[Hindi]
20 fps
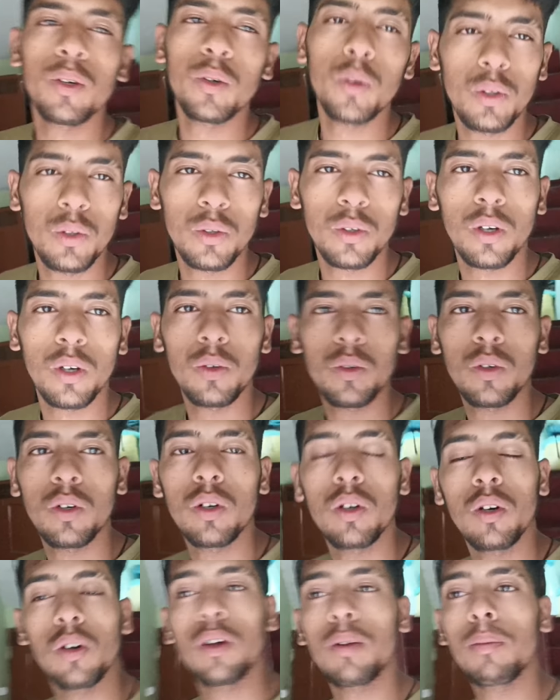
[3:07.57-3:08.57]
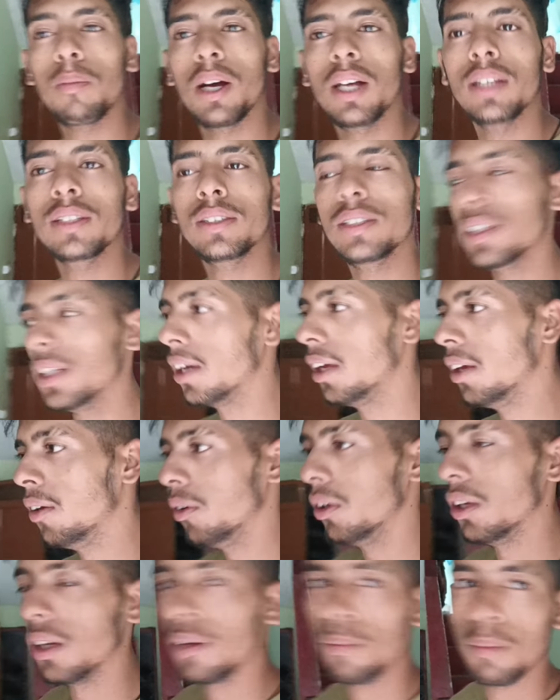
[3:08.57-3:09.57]
उठ चुका हूँ और मानसी गई
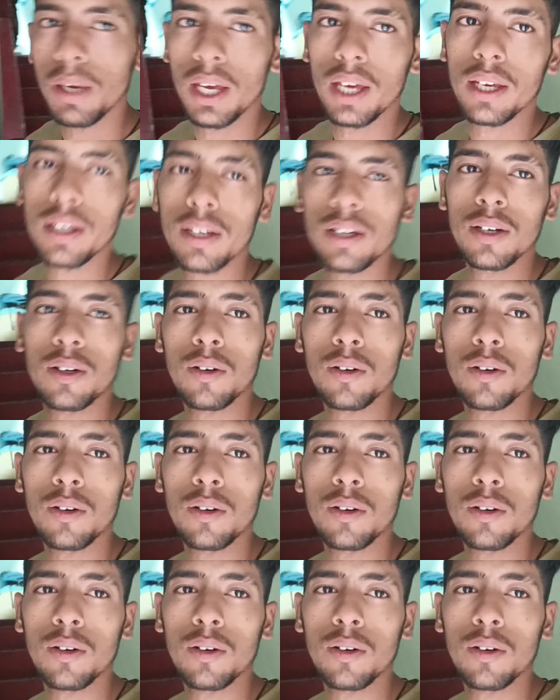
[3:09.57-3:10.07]
हुई है बैंक